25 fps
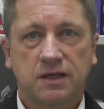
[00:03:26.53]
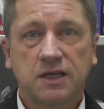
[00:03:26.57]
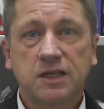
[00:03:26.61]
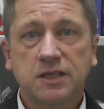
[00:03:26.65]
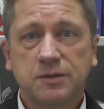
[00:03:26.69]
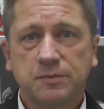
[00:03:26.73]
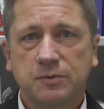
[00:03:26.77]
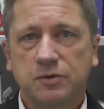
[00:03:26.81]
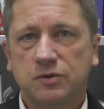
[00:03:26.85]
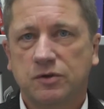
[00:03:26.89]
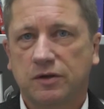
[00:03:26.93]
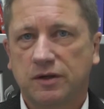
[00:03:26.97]

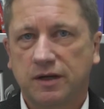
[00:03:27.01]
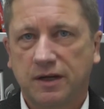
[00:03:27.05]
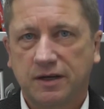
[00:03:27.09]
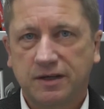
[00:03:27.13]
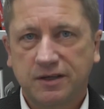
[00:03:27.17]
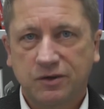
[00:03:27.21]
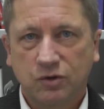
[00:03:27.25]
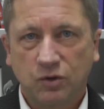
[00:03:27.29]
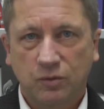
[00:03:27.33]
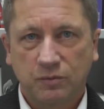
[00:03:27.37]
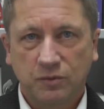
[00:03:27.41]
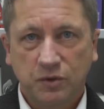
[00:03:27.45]
insbesondere an
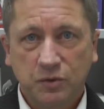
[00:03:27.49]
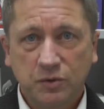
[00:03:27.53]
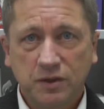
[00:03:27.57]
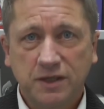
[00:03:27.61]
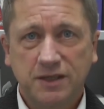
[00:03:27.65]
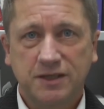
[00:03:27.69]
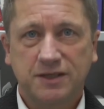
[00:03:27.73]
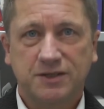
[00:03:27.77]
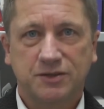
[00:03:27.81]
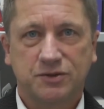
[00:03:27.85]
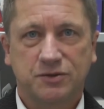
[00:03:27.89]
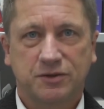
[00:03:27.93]
die
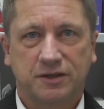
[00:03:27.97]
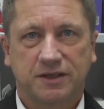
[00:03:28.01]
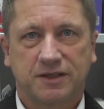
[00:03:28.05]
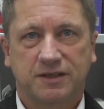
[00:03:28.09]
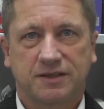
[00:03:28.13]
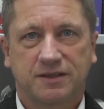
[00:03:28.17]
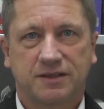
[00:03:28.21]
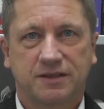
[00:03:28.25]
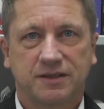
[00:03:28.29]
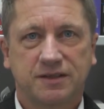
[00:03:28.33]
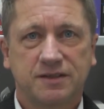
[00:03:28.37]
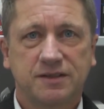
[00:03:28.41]
Community zu
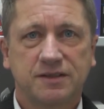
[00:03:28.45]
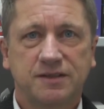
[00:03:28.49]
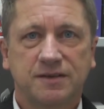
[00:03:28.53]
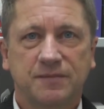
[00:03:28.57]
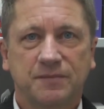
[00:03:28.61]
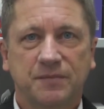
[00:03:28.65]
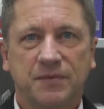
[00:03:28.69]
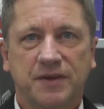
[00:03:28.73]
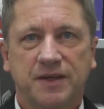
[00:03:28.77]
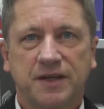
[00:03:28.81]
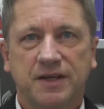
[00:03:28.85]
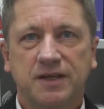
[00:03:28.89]
richten ist,
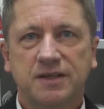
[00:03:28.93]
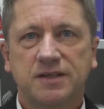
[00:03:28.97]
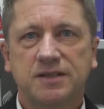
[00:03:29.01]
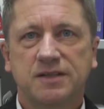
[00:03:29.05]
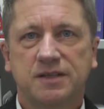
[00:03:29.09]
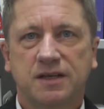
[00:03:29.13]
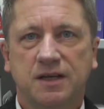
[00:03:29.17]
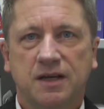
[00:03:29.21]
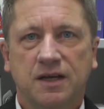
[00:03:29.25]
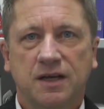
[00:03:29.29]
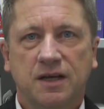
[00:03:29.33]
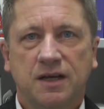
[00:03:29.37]
ist,